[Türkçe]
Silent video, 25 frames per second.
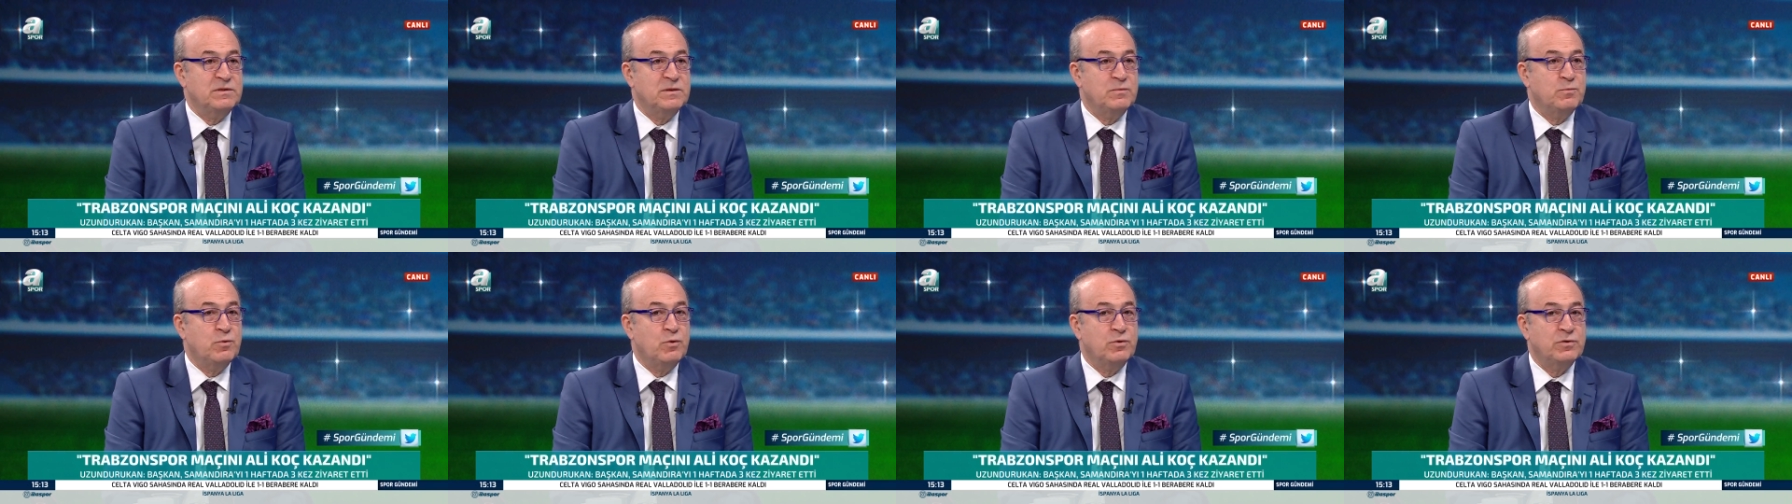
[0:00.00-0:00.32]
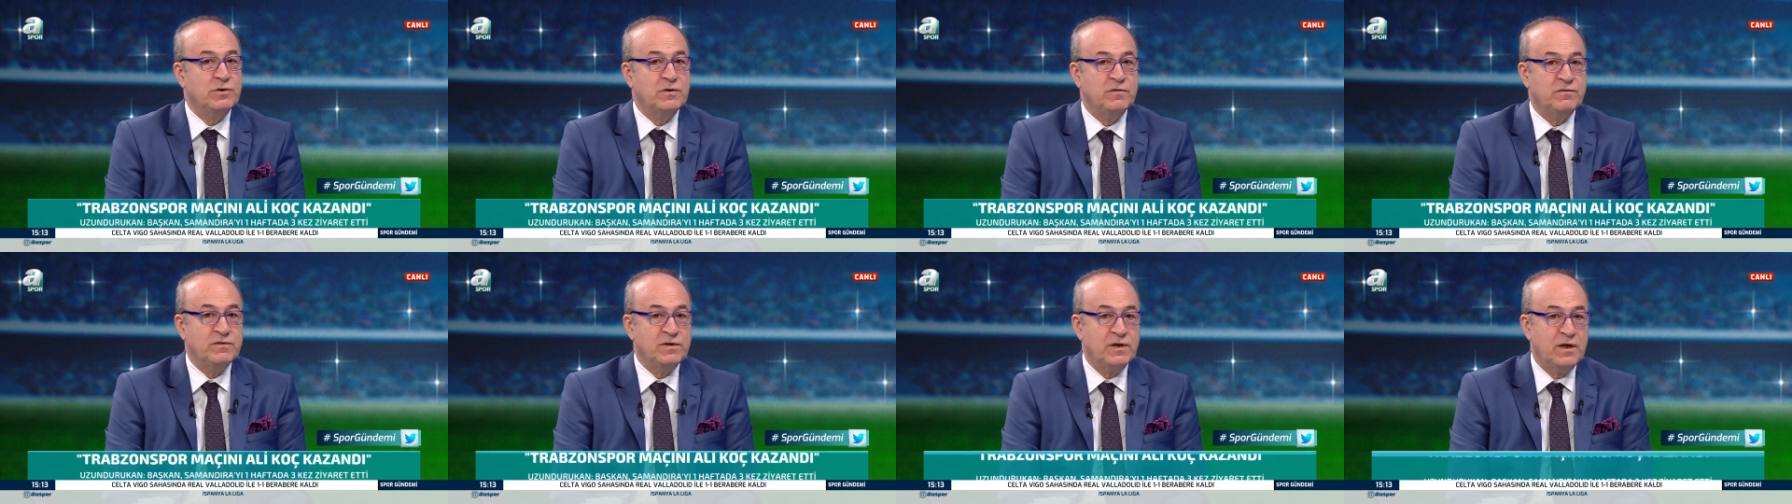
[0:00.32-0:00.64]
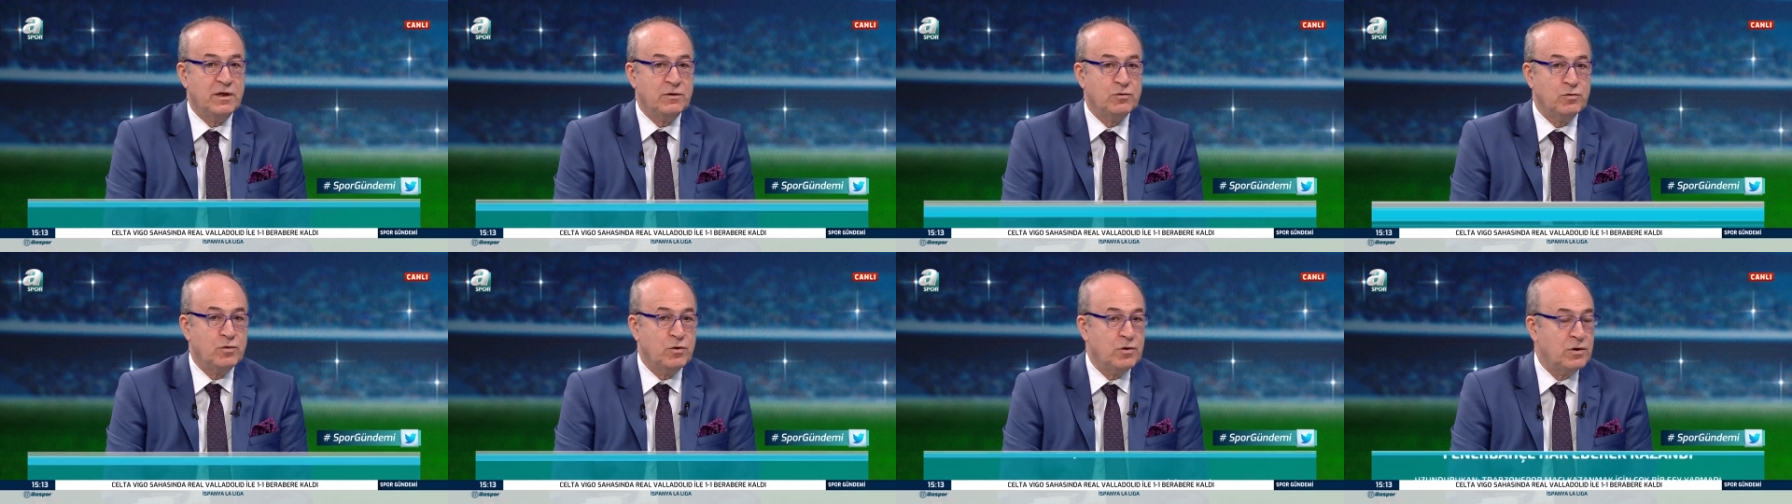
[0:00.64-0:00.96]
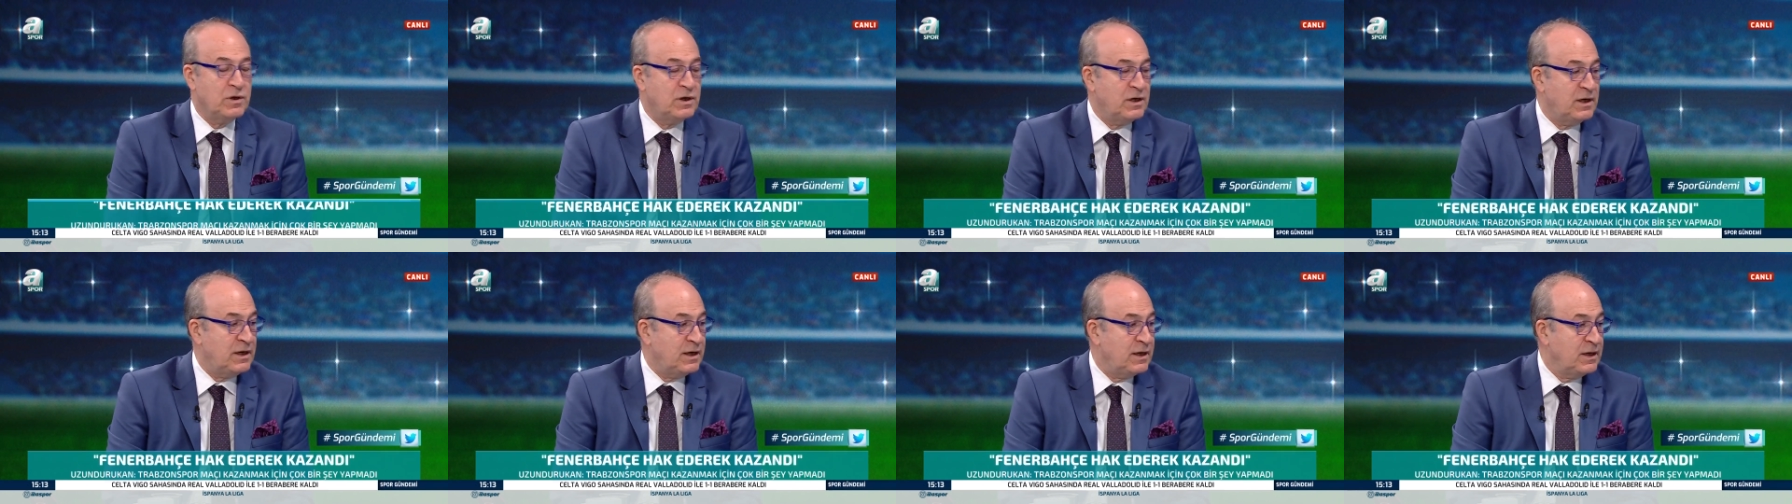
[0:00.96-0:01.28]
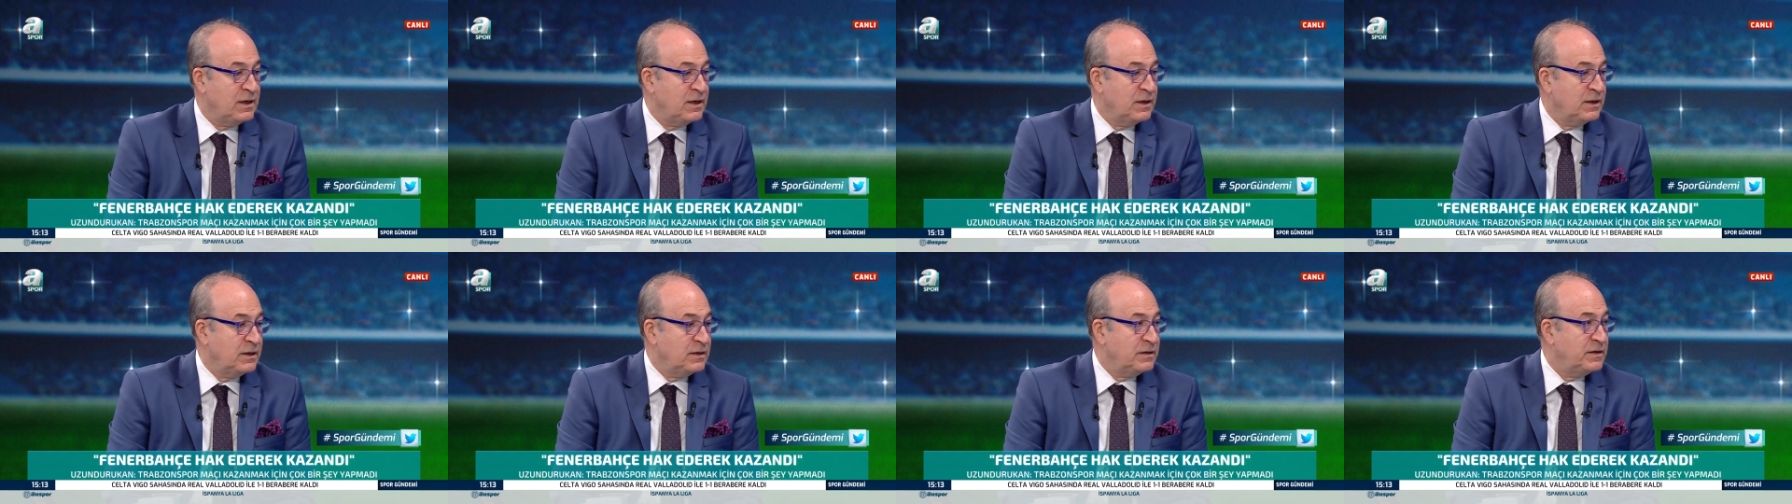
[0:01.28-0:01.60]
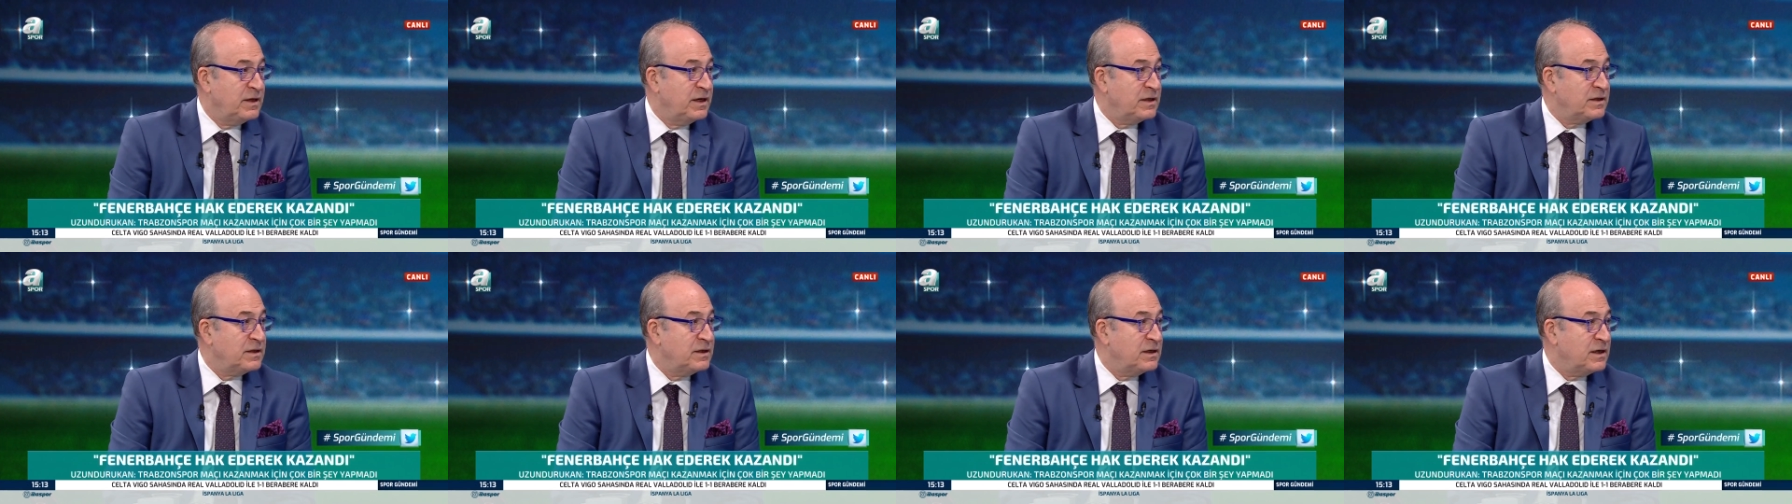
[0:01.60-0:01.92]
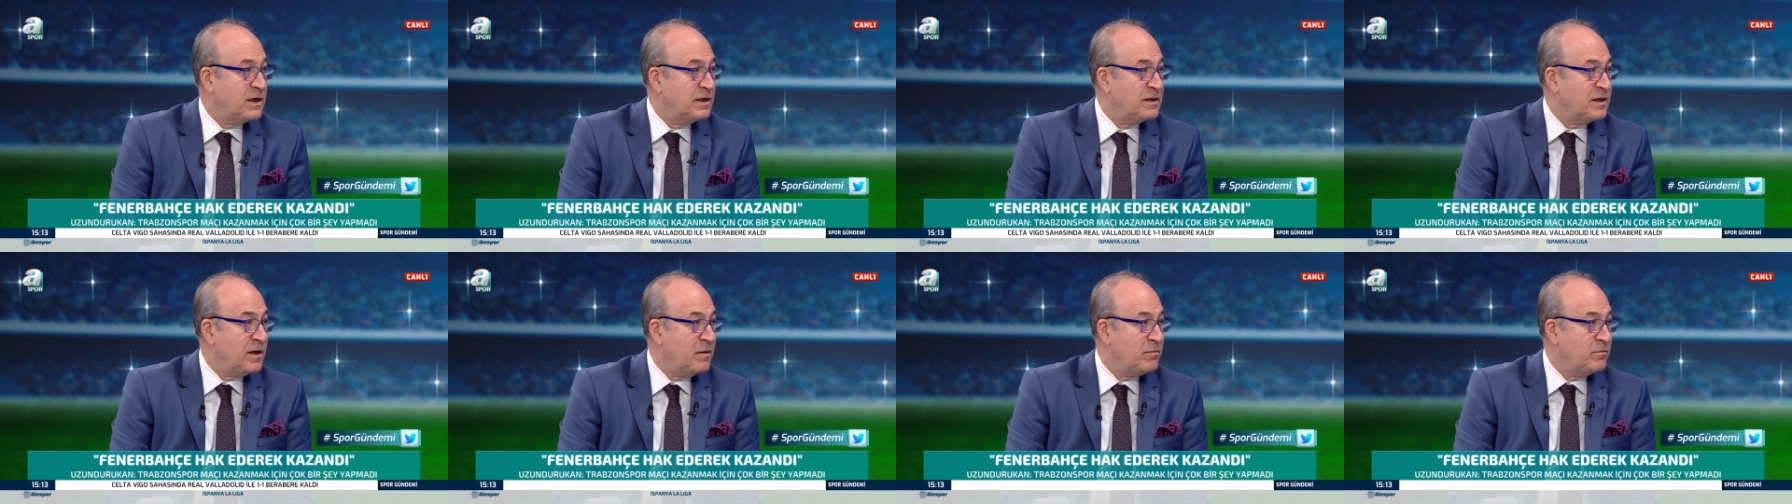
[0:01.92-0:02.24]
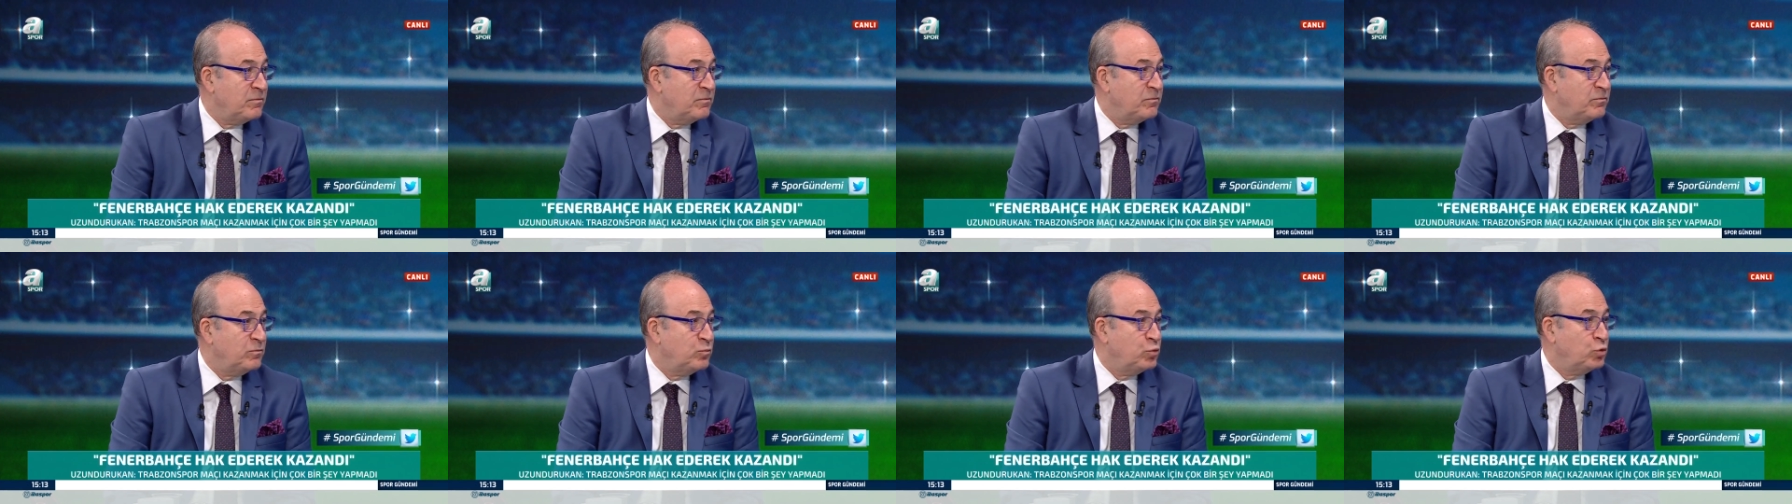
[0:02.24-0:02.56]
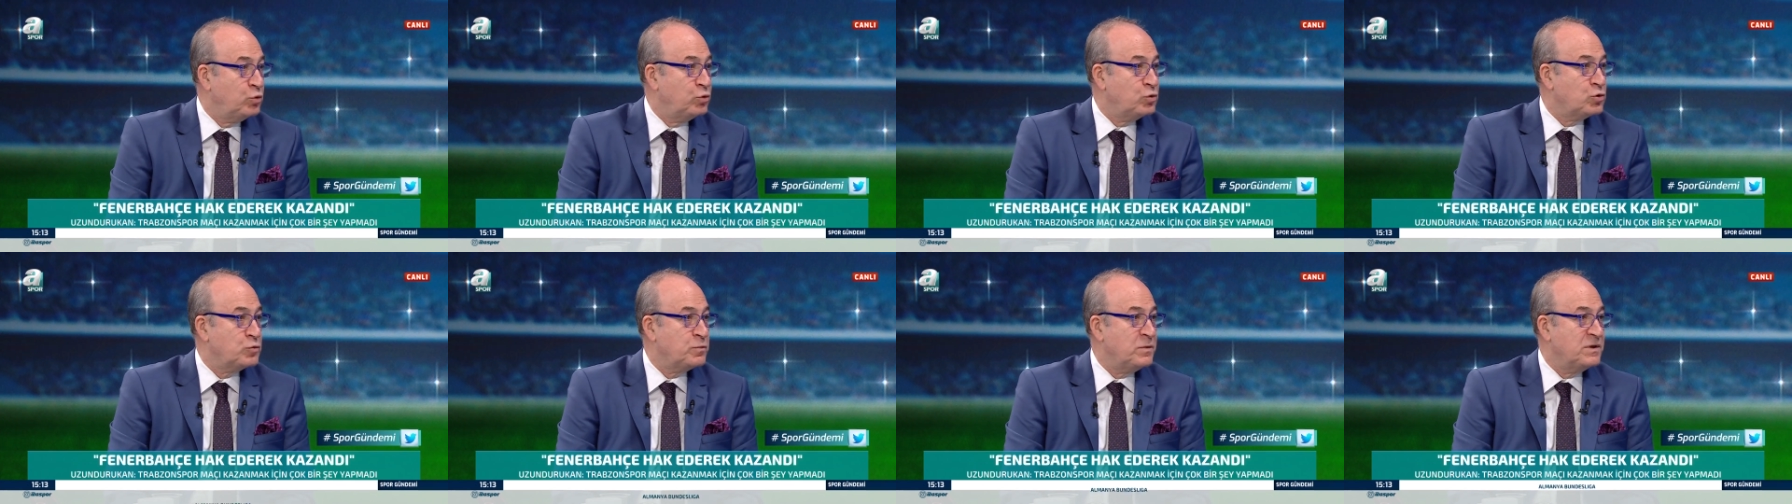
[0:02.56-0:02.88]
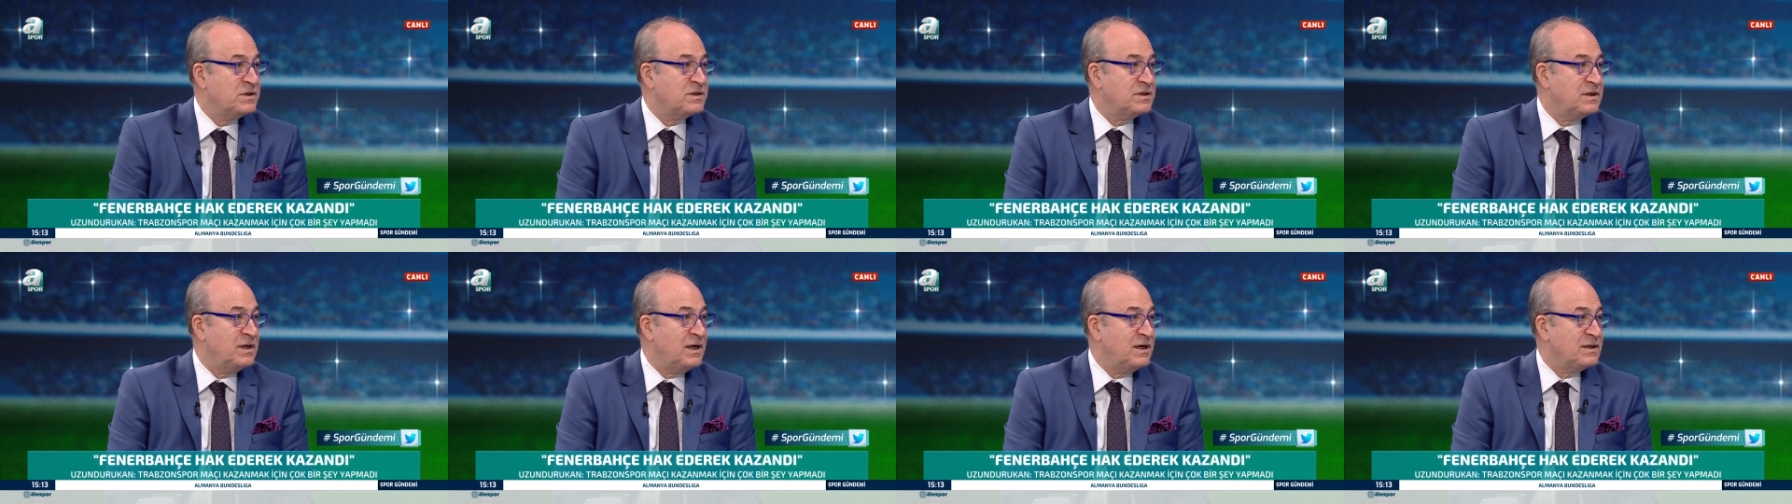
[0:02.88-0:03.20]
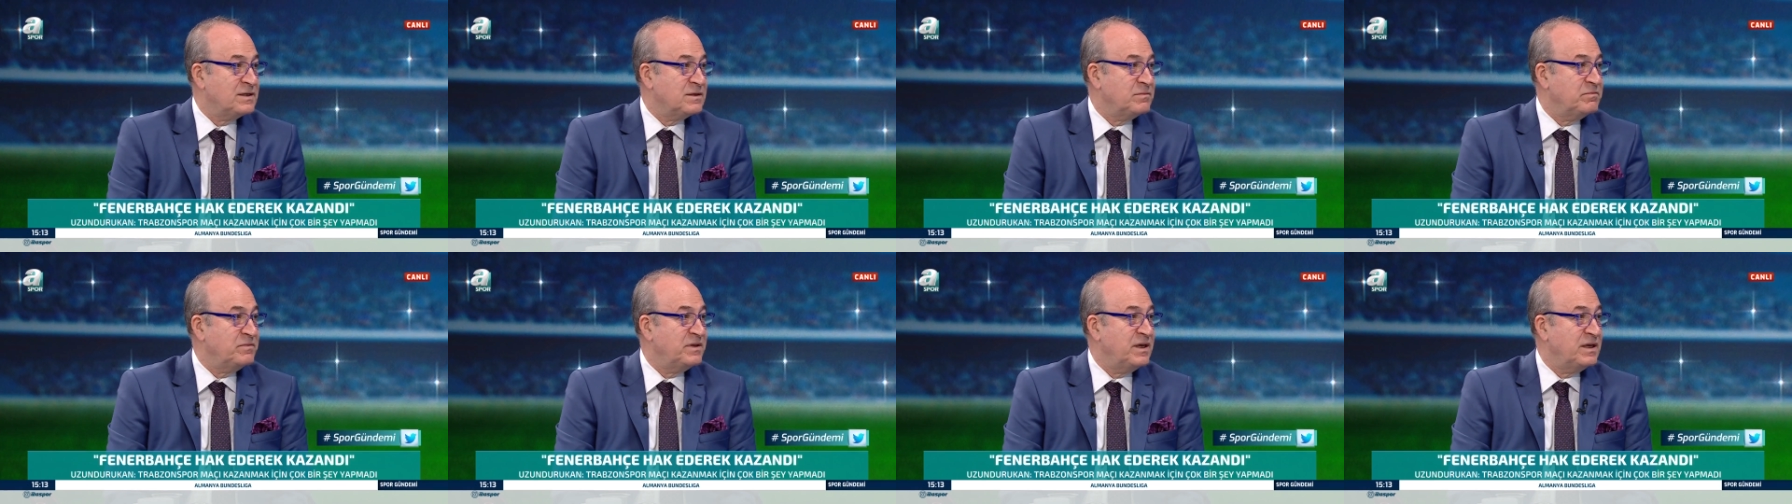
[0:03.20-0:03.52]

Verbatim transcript: Sportif direktörle teknik adam buluşması lazım.